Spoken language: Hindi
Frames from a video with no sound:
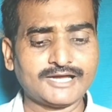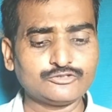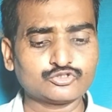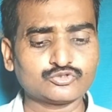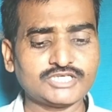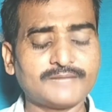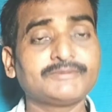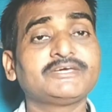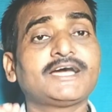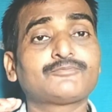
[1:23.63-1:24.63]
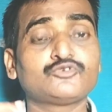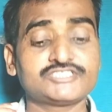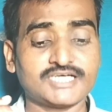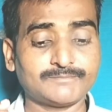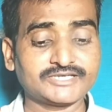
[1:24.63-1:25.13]
मान लो दोस्तों यहाँ पे मैं आपको
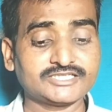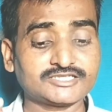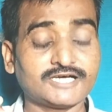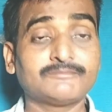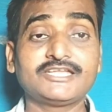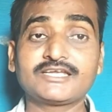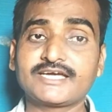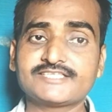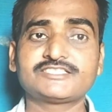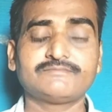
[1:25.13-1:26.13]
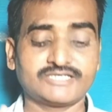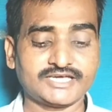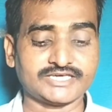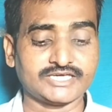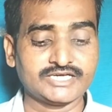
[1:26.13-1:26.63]
एग्जाम्पल में थमनेल कैसे
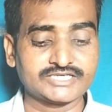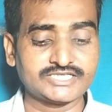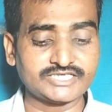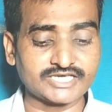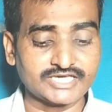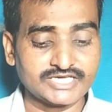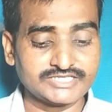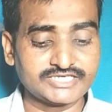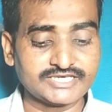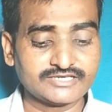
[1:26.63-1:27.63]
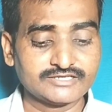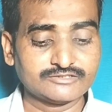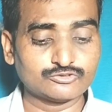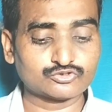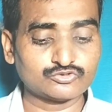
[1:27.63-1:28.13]
बनाए ठीक है ये
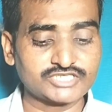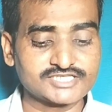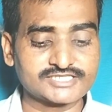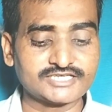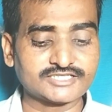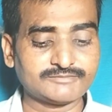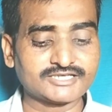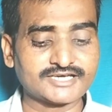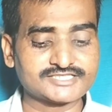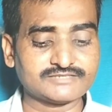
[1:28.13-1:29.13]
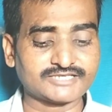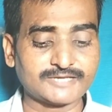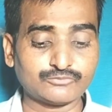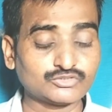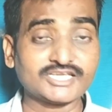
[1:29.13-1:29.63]
दोस्तों जैसे थमनेल कैसे
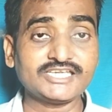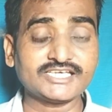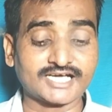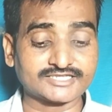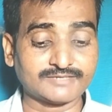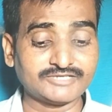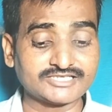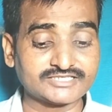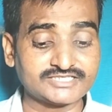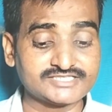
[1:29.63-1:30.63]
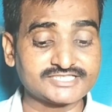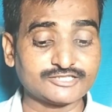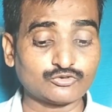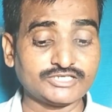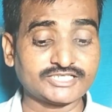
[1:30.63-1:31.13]
बनाए पूरा नहीं लिखा थमनेल किसे
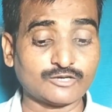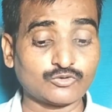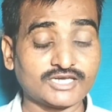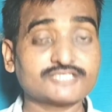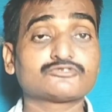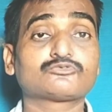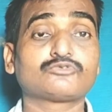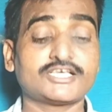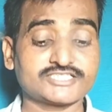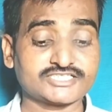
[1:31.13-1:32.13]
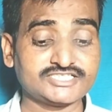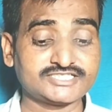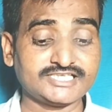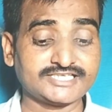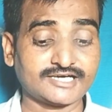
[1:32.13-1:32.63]
देखो लिखा हूँ गलत थोड़ा सा
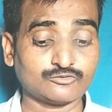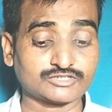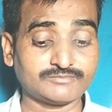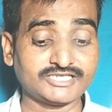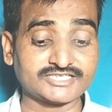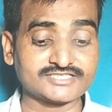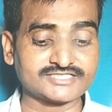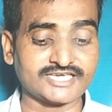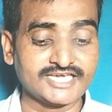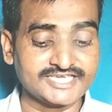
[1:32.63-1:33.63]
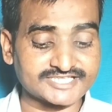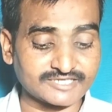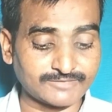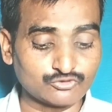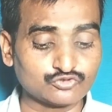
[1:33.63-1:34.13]
किसे लिखा हूँ थमनेल किसे
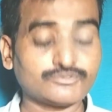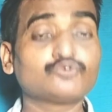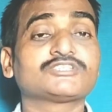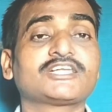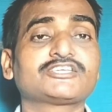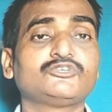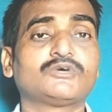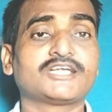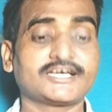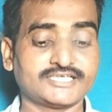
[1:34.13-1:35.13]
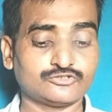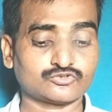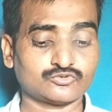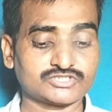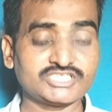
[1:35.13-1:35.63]
इसके बावजूद बहुत सारा कीवर्ड आ गया
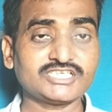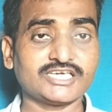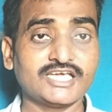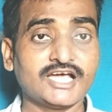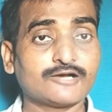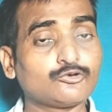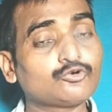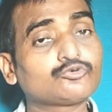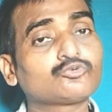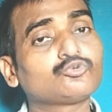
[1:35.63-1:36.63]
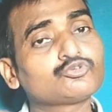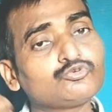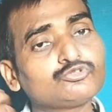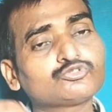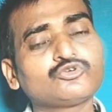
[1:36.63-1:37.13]
दोस्तों ठीक है लोग
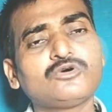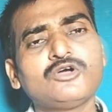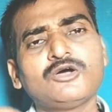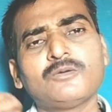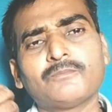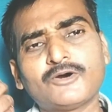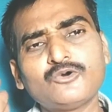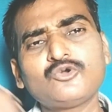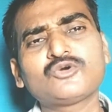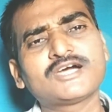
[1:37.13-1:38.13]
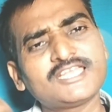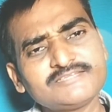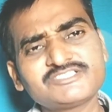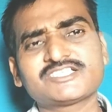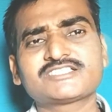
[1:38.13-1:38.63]
क्योंकि दोस्तों बहुत लोग
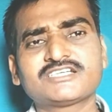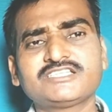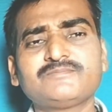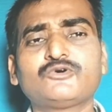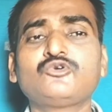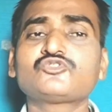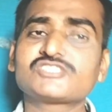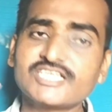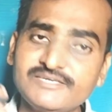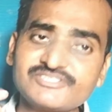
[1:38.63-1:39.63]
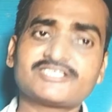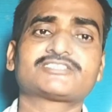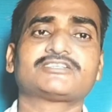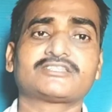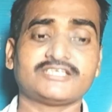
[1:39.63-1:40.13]
गलत भी सर्च करते हैं बहुत लोग सही भी
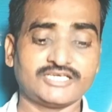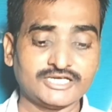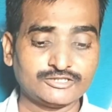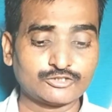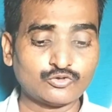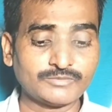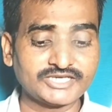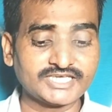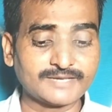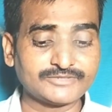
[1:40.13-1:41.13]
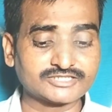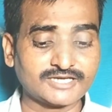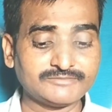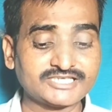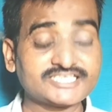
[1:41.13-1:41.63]
सर्च करते हैं देखो मैंने यहाँ पे
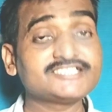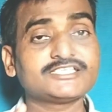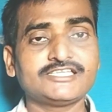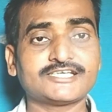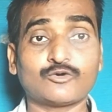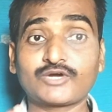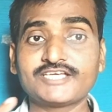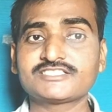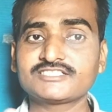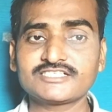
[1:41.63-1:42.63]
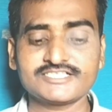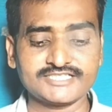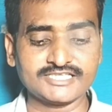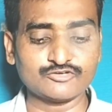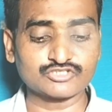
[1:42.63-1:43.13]
थंबनेल किसे लिखा हूँ कैसे
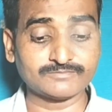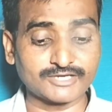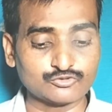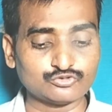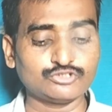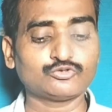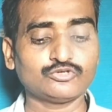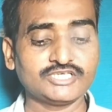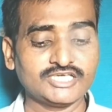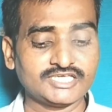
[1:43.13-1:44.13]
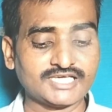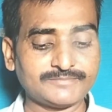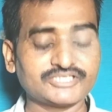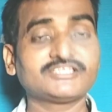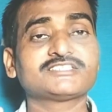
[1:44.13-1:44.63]
किसे लिखा उसके बावजूद देखो
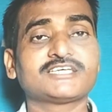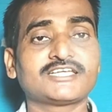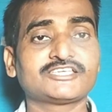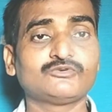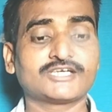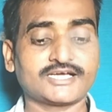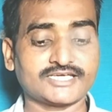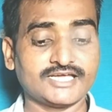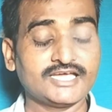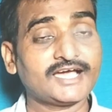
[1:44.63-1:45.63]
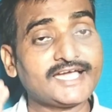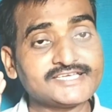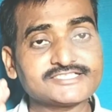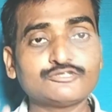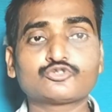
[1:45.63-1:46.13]
यहाँ पे कितना सारा कीवर्ड आ गया
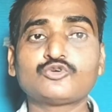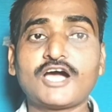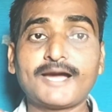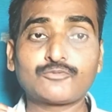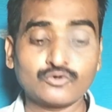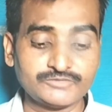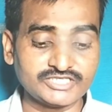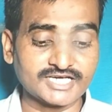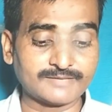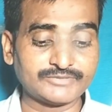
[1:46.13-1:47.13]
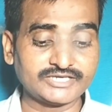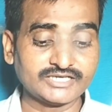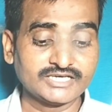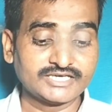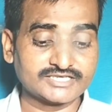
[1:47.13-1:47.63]
ऐसे दोस्तों आपको भी यहाँ पे ये
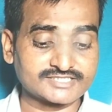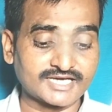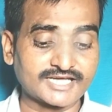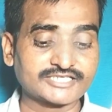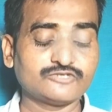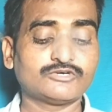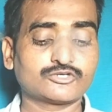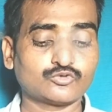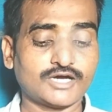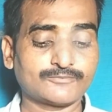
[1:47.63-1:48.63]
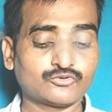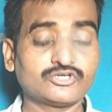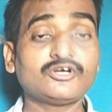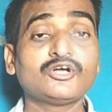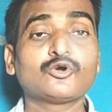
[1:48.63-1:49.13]
यह सारा कीवर्ड को
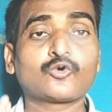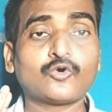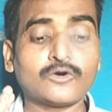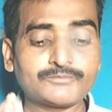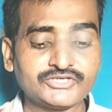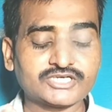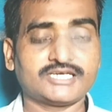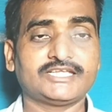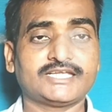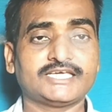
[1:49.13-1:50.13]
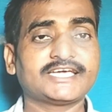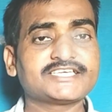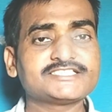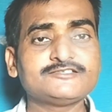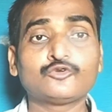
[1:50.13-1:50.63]
आपको ना कॉपी कर लेना है या
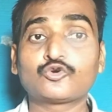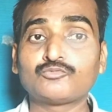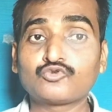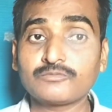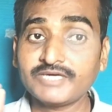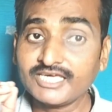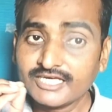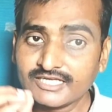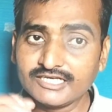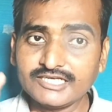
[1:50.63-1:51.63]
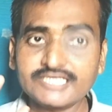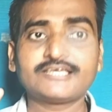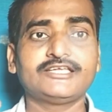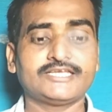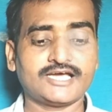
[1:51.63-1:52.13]
किसी नोटबुक में
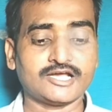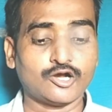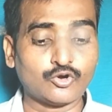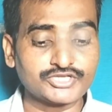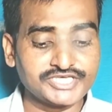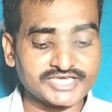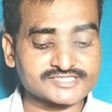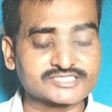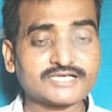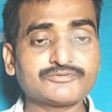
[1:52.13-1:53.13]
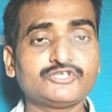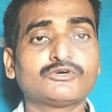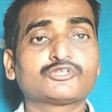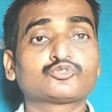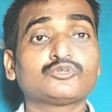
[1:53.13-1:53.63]
लिख लेना है और ये सब
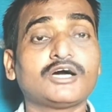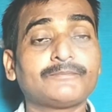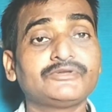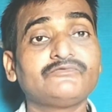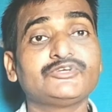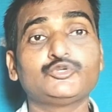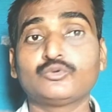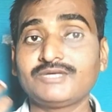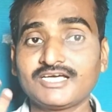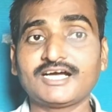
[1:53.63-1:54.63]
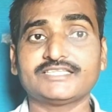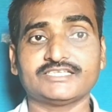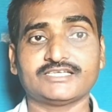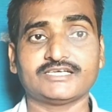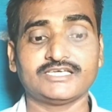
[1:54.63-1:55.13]
कीवर्ड दोस्तों अपने वीडियो में लगा
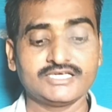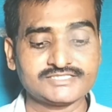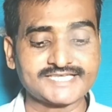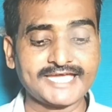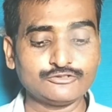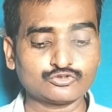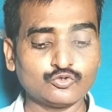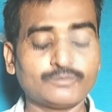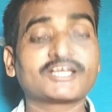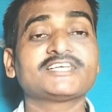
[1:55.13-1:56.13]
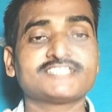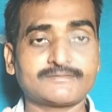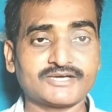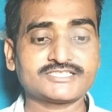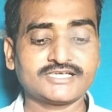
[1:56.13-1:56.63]
देना है चाहे दोस्तों ऊपर का
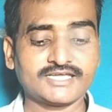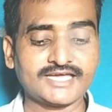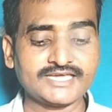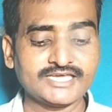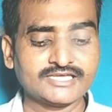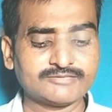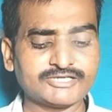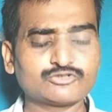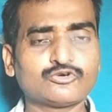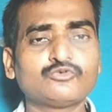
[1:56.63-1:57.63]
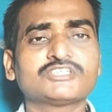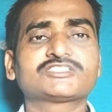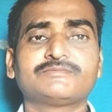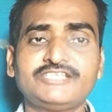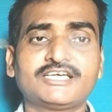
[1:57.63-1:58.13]
चार पांच लगाना है मैं तो कहूँगा
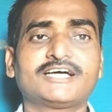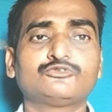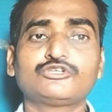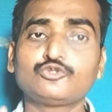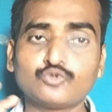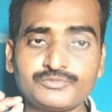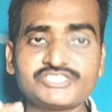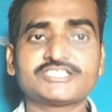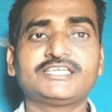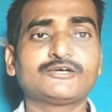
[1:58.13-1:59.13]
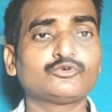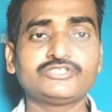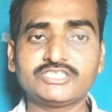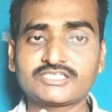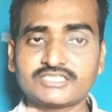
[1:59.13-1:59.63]
सभी लगा दोगे तो भी चलेगा
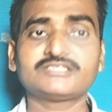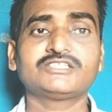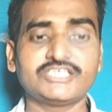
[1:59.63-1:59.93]
कोई दिक्कत